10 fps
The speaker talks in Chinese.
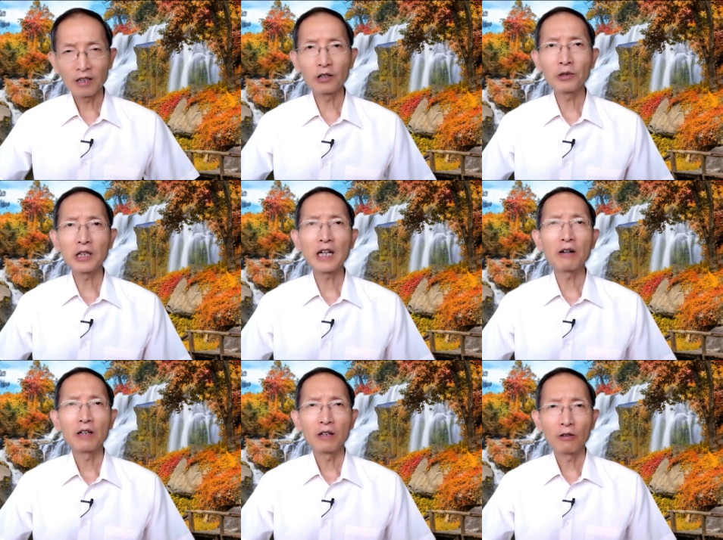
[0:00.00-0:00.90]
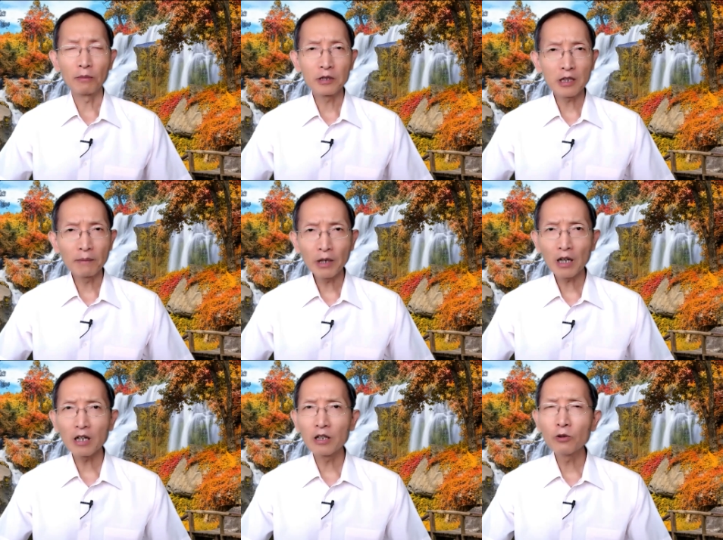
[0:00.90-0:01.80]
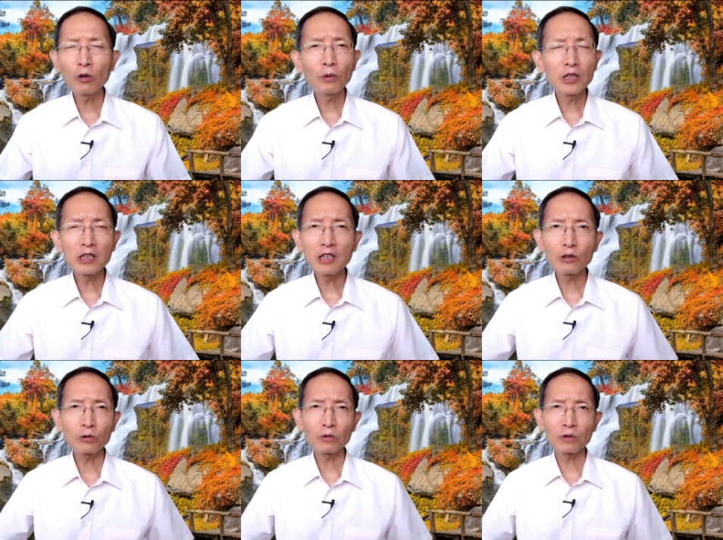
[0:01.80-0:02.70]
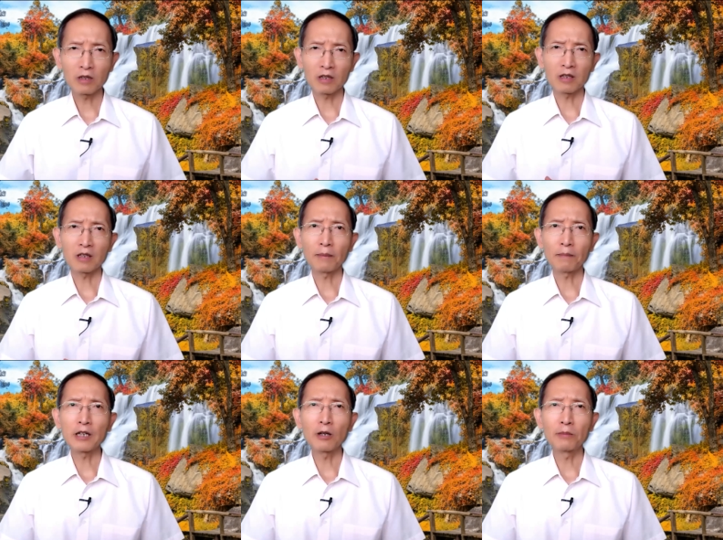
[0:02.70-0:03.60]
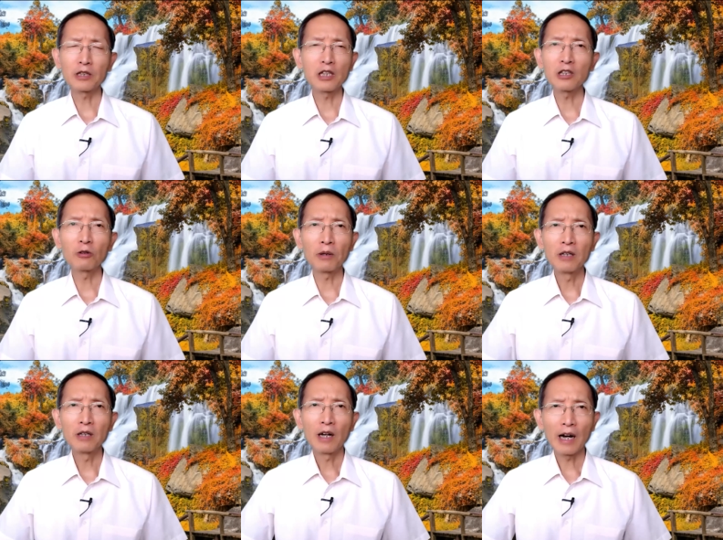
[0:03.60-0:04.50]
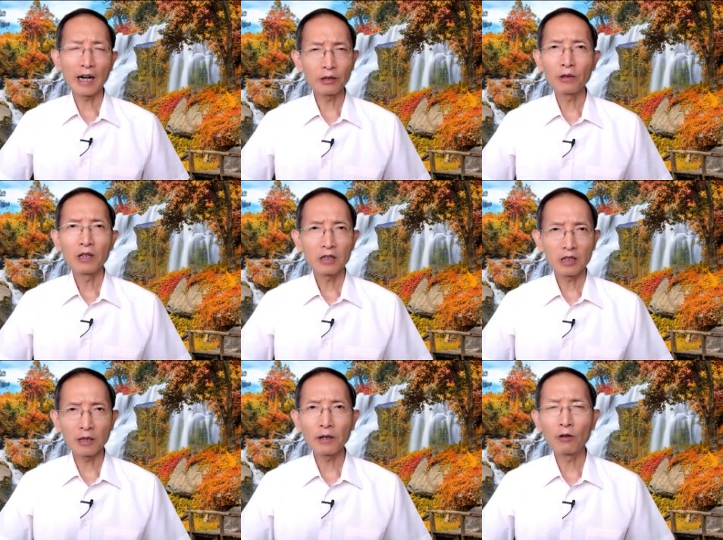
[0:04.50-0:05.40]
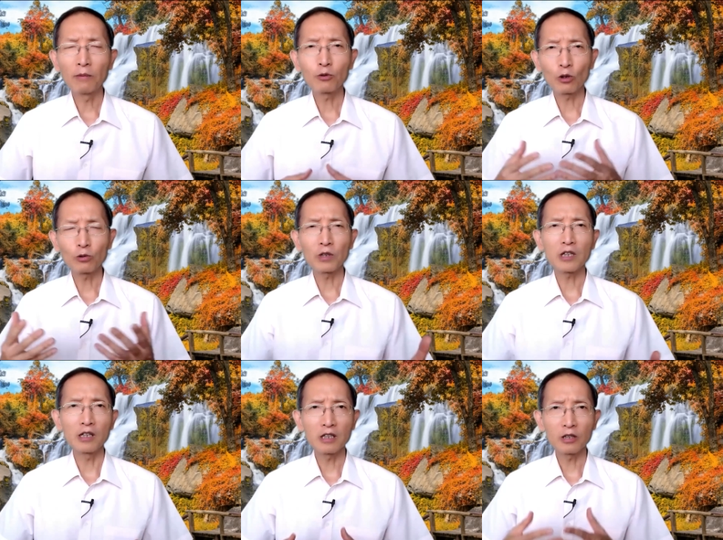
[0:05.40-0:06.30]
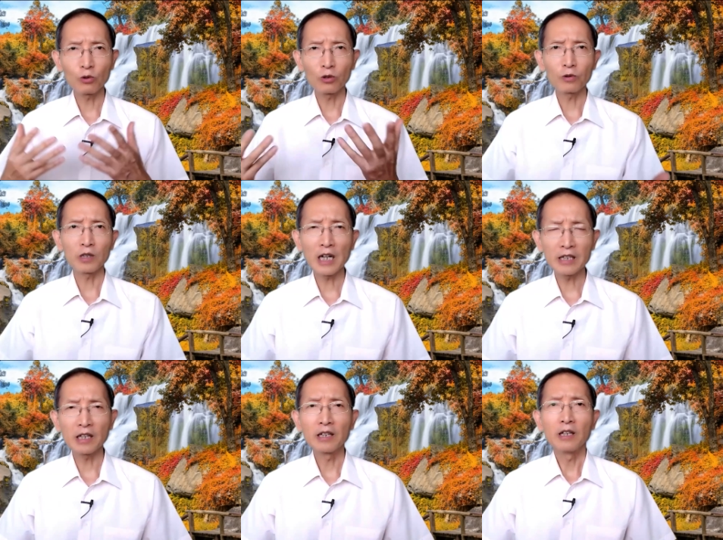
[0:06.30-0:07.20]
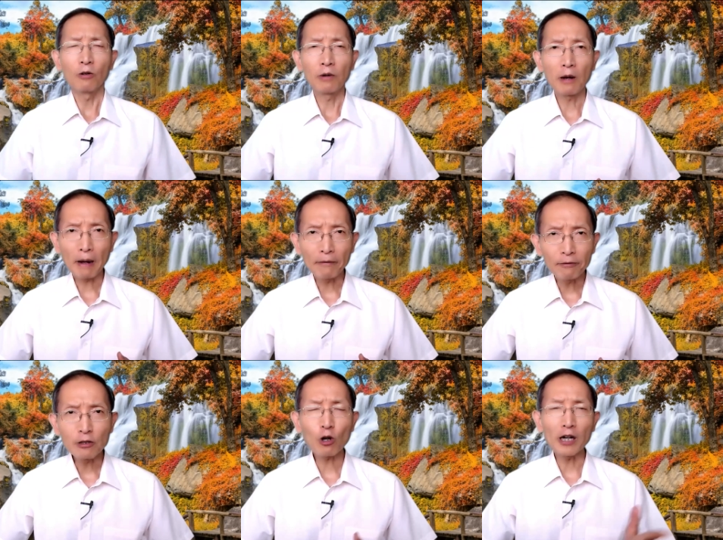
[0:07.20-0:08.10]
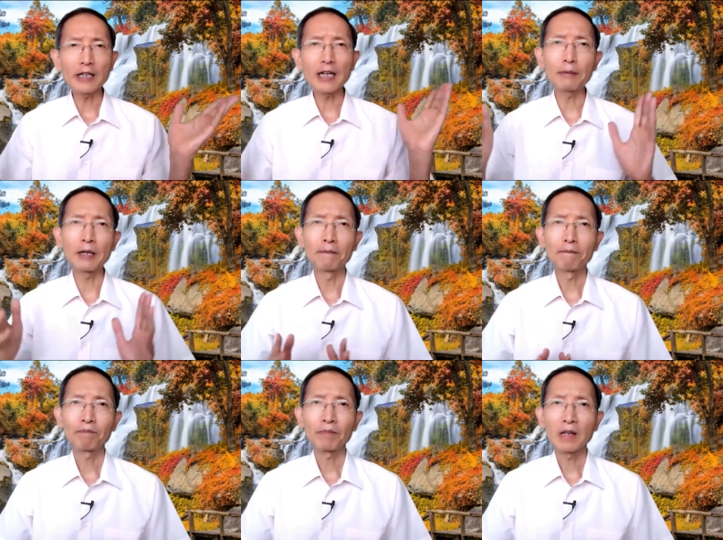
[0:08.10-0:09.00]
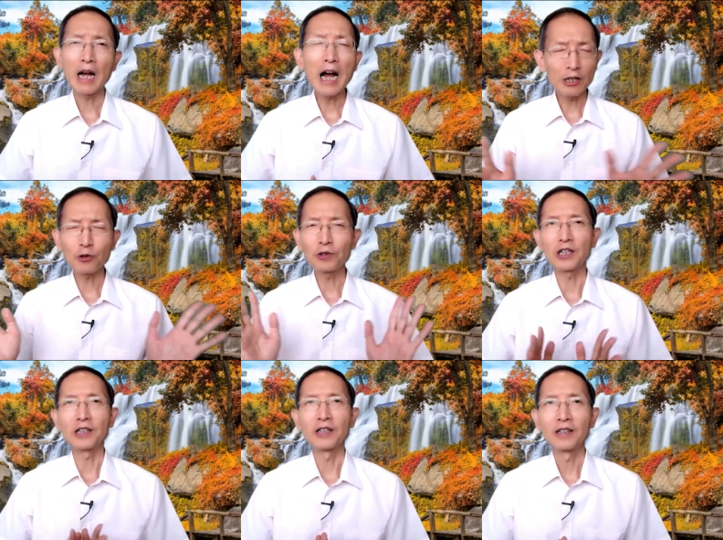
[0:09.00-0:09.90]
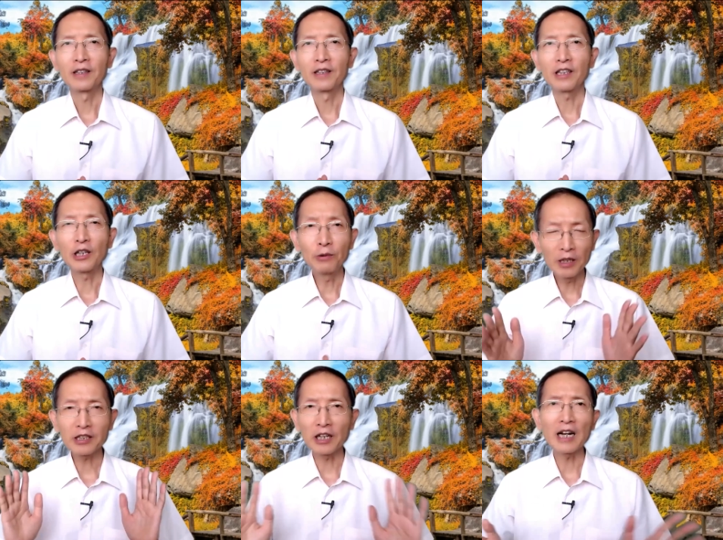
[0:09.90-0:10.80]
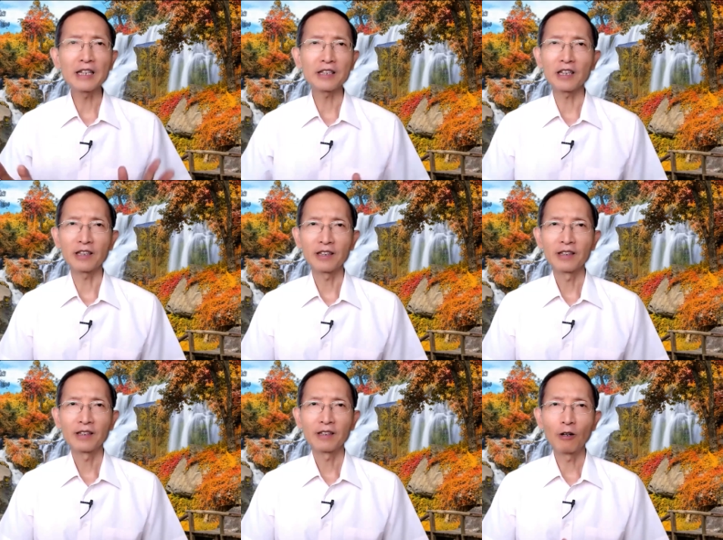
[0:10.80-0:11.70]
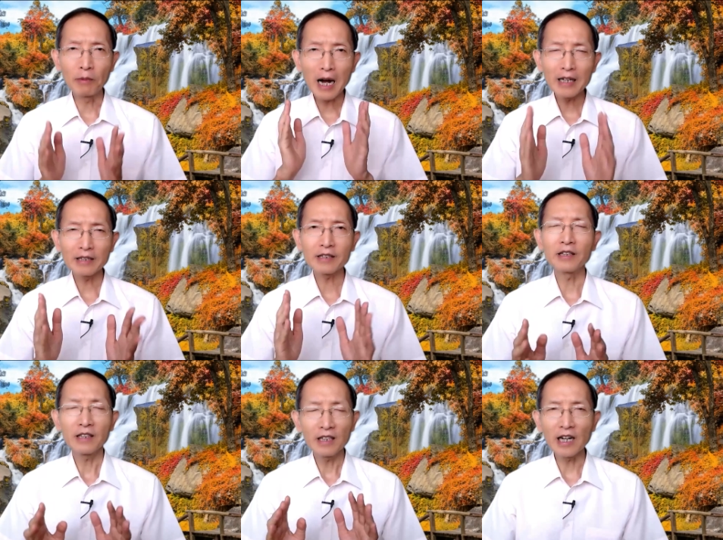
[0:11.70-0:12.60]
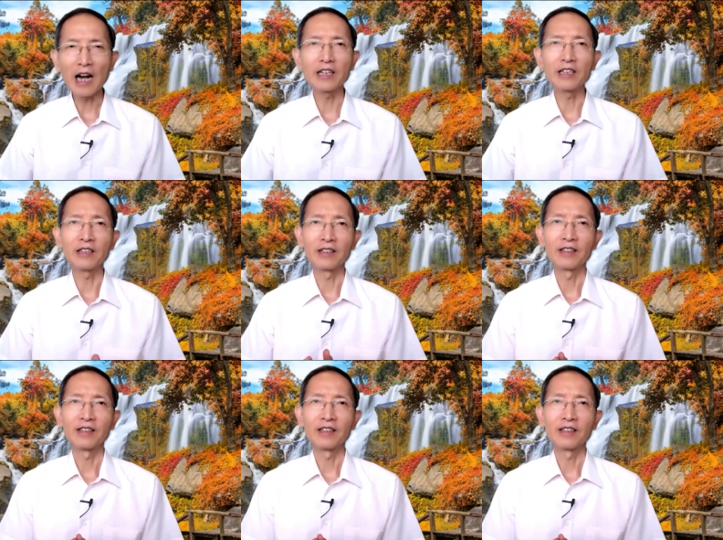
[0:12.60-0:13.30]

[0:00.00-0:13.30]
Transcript: 留意到我们身边很多位信耶稣的朋友们、亲友们，还有即便我们所住的城市、所住的乡镇，我们要把福音传给他们，爱众人，因为神爱世人，我们爱神和爱人，